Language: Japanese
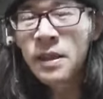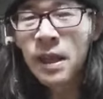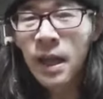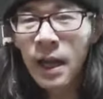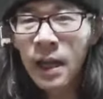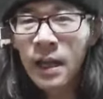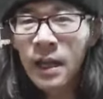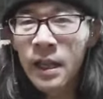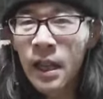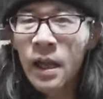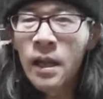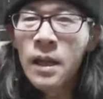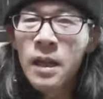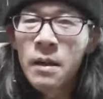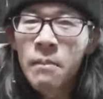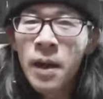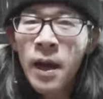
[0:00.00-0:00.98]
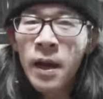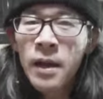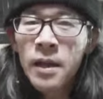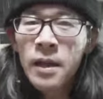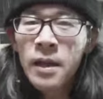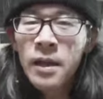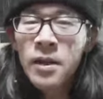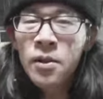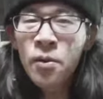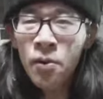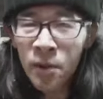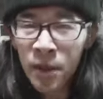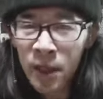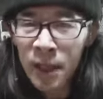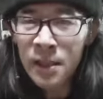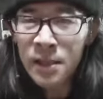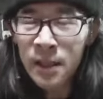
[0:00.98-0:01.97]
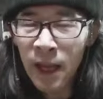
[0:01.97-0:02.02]
はい、でまあ特
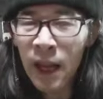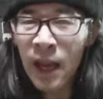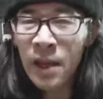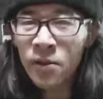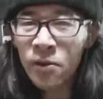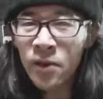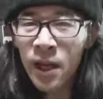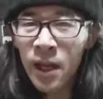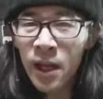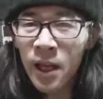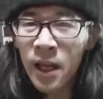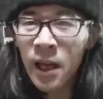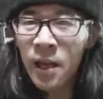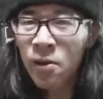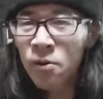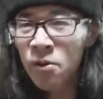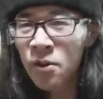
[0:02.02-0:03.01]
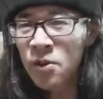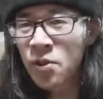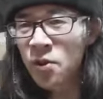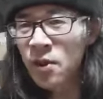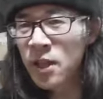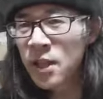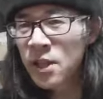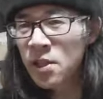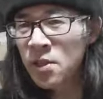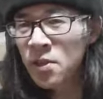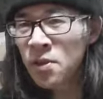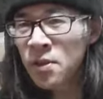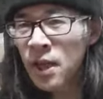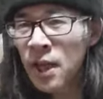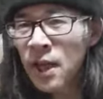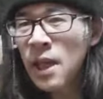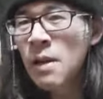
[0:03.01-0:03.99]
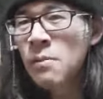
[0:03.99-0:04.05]
にですねあの電気回路というその技術
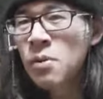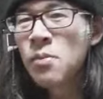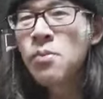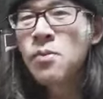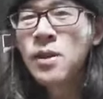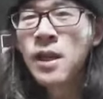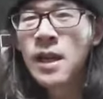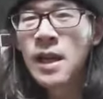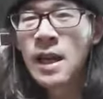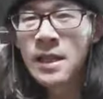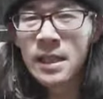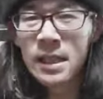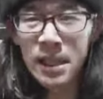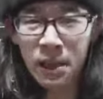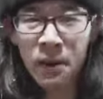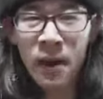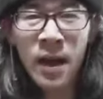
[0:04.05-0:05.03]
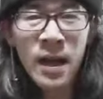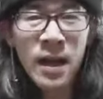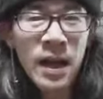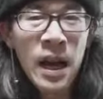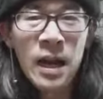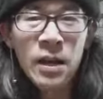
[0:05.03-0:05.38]
的な部分に関しては